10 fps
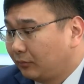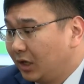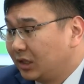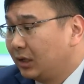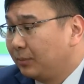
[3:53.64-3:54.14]

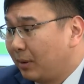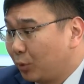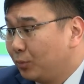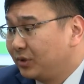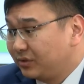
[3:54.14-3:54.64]
это
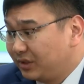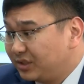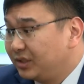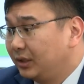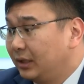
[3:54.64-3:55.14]
попробовать свои
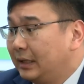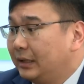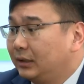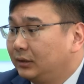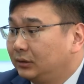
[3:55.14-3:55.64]
силы
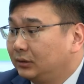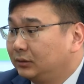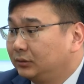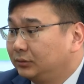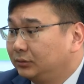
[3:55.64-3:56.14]

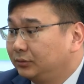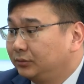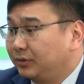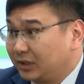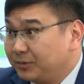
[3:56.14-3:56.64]
Э,
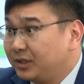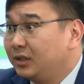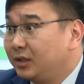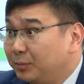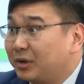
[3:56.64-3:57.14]
в этом
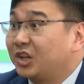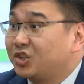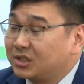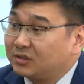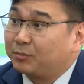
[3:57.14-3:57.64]
деле и
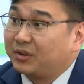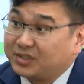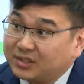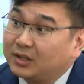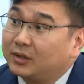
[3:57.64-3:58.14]
прокачаться в
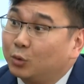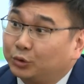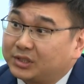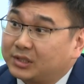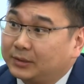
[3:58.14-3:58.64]
профессиональной
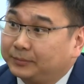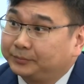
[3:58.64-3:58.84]
отрасли.